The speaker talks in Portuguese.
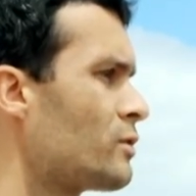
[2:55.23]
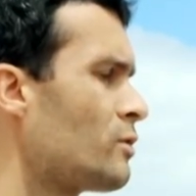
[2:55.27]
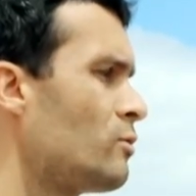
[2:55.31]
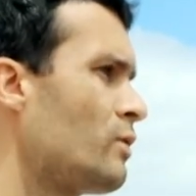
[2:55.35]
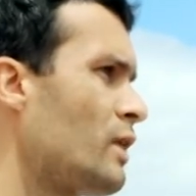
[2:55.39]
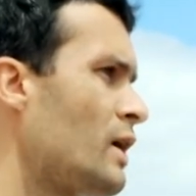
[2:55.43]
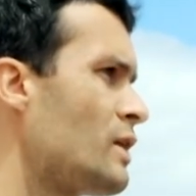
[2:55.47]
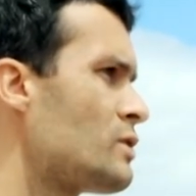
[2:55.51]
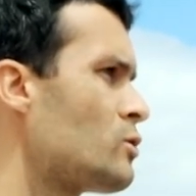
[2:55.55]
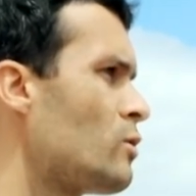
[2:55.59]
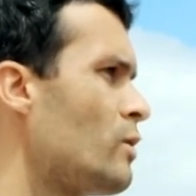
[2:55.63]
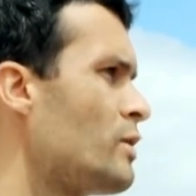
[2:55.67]
que no
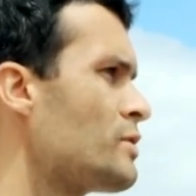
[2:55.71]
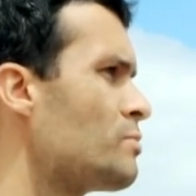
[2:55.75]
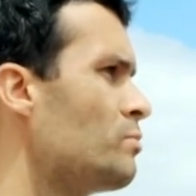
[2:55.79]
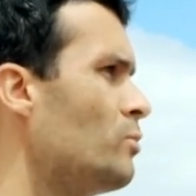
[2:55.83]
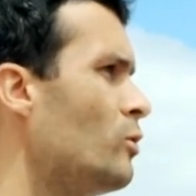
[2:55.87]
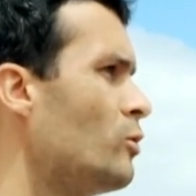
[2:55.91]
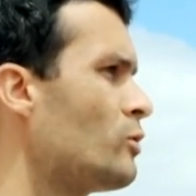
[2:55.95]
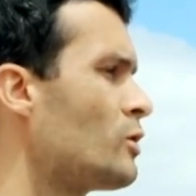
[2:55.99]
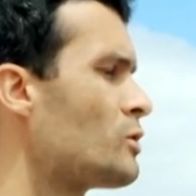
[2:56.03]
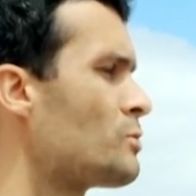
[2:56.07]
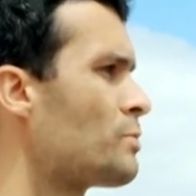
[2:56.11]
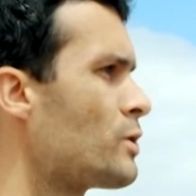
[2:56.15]
caso são as
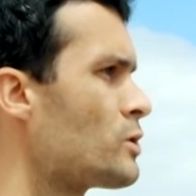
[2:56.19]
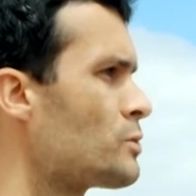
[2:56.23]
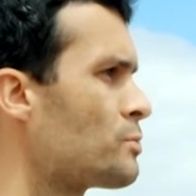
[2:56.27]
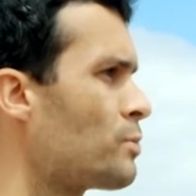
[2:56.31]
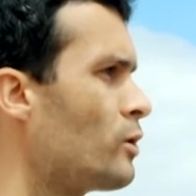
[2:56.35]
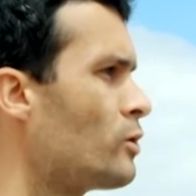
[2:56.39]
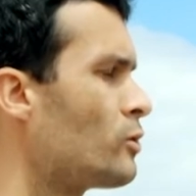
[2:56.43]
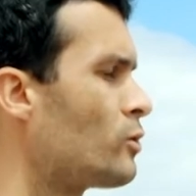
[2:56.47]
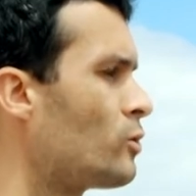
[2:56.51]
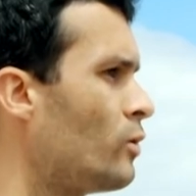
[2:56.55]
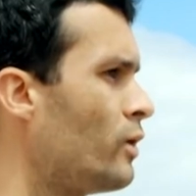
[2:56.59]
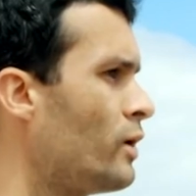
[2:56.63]
multas para os
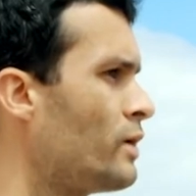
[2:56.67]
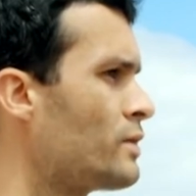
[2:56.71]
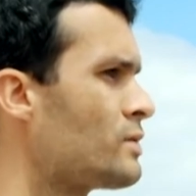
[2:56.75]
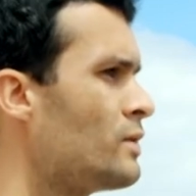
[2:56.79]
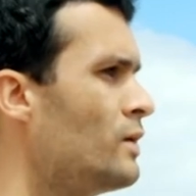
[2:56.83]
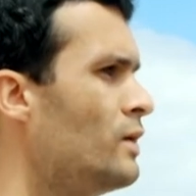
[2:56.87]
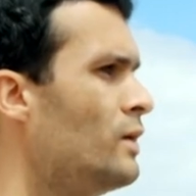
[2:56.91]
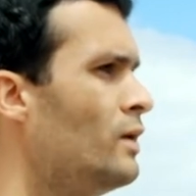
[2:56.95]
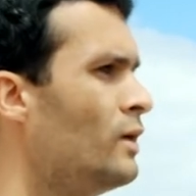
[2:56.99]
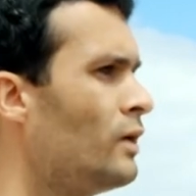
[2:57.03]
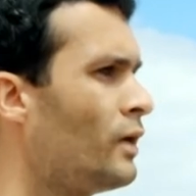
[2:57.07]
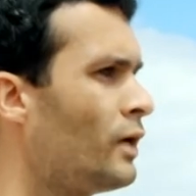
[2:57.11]
produtores
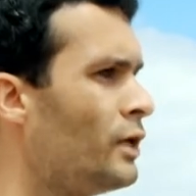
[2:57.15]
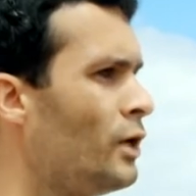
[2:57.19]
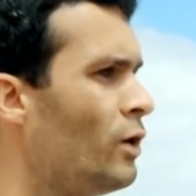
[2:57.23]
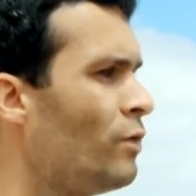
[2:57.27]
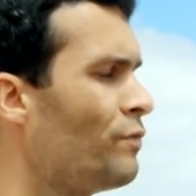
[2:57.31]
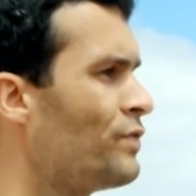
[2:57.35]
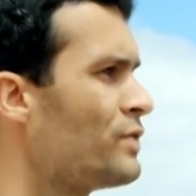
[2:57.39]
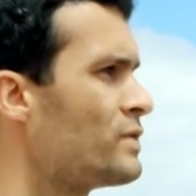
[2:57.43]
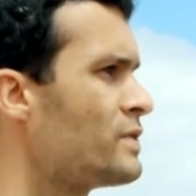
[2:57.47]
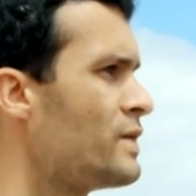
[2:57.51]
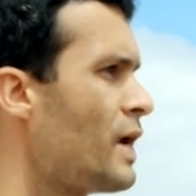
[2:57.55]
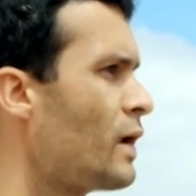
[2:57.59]
que
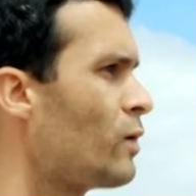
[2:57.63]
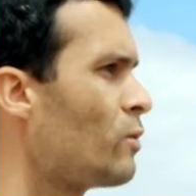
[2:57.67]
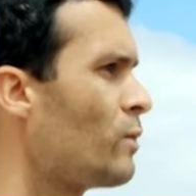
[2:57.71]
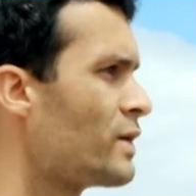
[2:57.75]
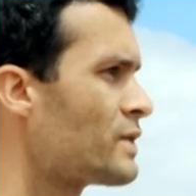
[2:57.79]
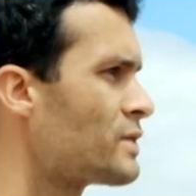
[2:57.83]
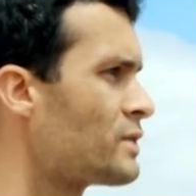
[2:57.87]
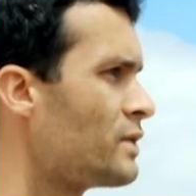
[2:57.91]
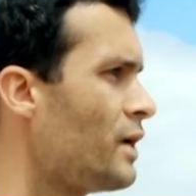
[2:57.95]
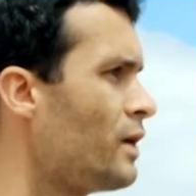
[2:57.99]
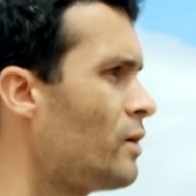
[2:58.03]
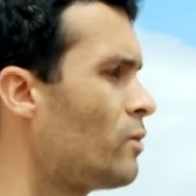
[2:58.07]
não fizerem o
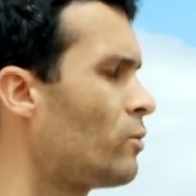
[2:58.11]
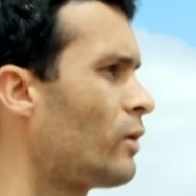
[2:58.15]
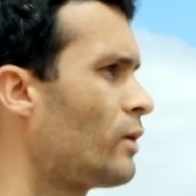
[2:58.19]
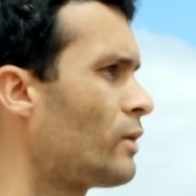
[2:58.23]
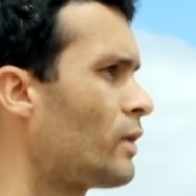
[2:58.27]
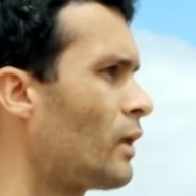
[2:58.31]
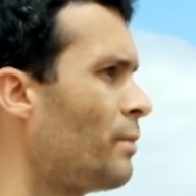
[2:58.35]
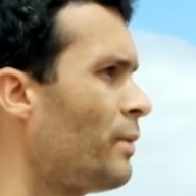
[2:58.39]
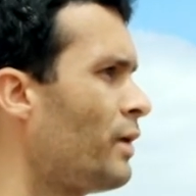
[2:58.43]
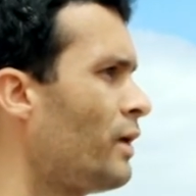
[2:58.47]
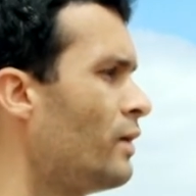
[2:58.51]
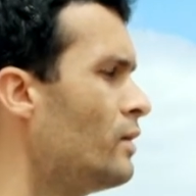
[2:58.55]
aceiro, que
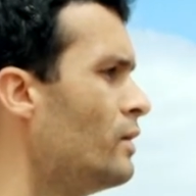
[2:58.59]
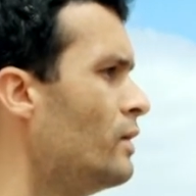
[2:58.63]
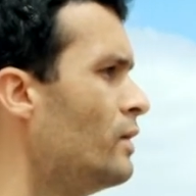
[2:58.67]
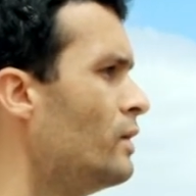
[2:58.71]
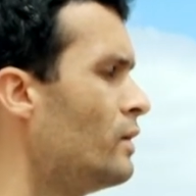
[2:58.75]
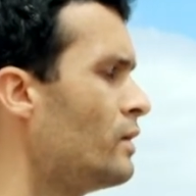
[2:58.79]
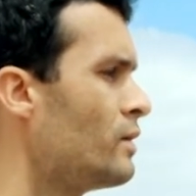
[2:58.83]
também